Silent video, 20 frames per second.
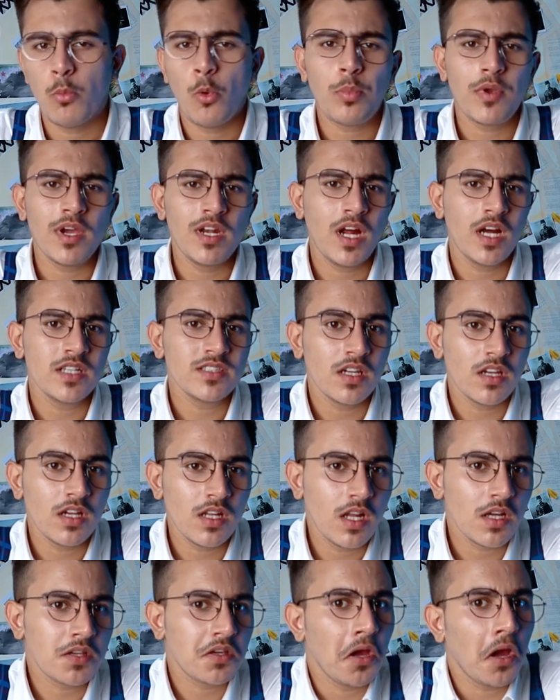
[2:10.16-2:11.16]
ممكن حدا
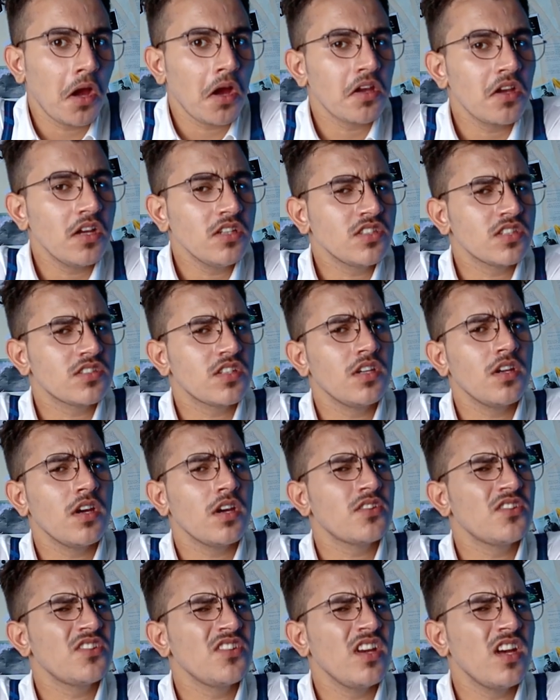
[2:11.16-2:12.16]
يقول لك يا أخي إجا
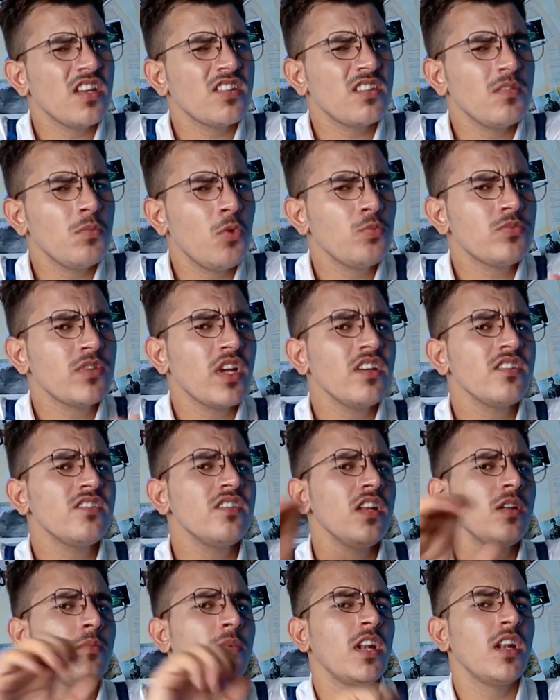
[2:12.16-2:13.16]
تيار سياسي ممتاز
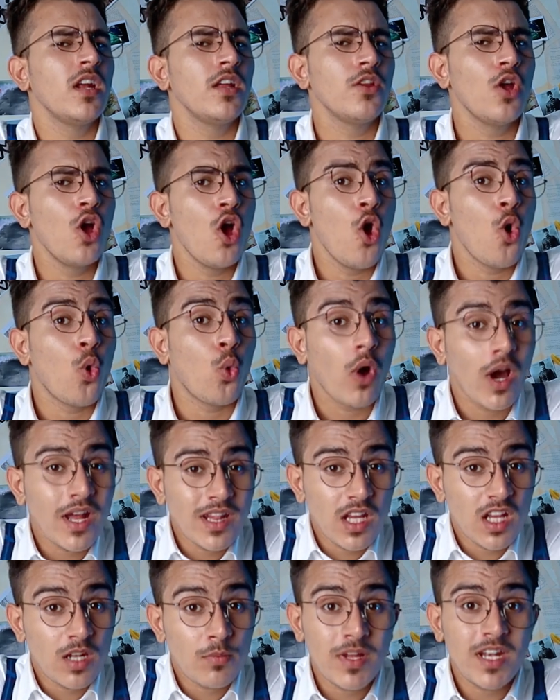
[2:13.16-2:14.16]
للبلد
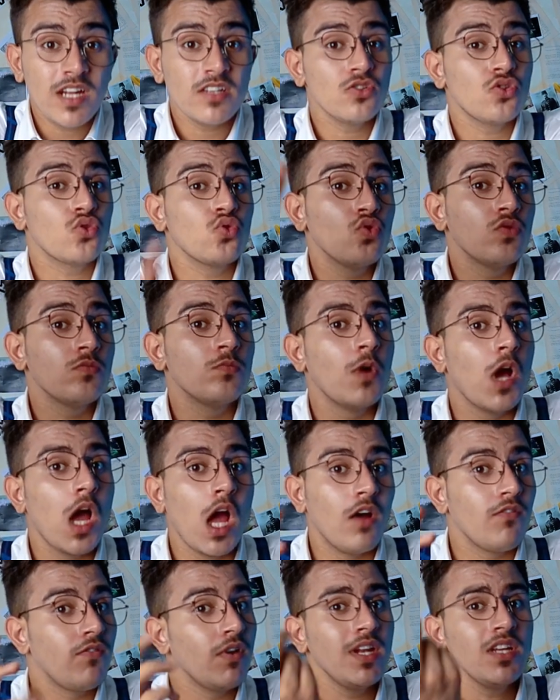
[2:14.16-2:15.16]
وخلى البلد تقوم
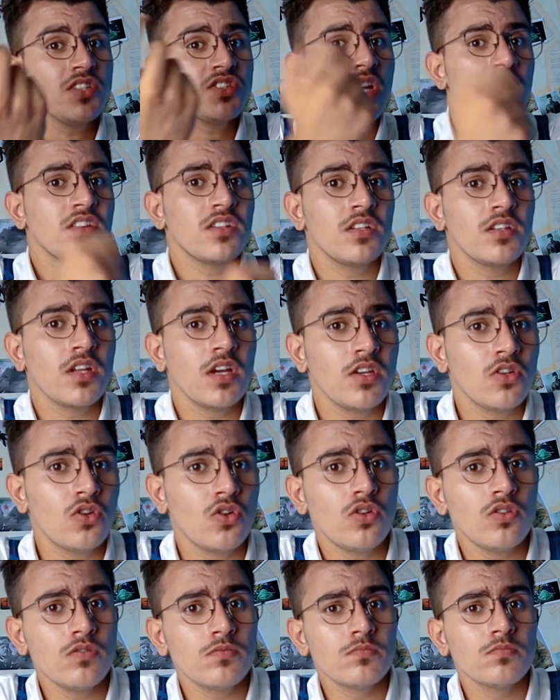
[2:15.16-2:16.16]
فليش حتى
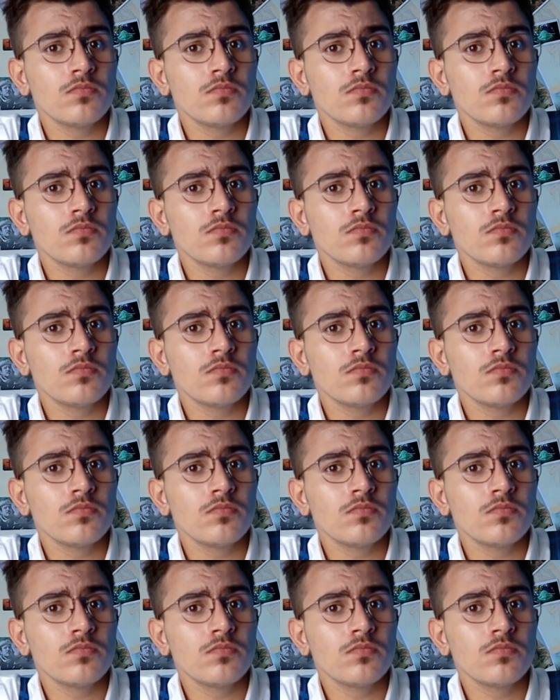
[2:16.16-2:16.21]
نغيره؟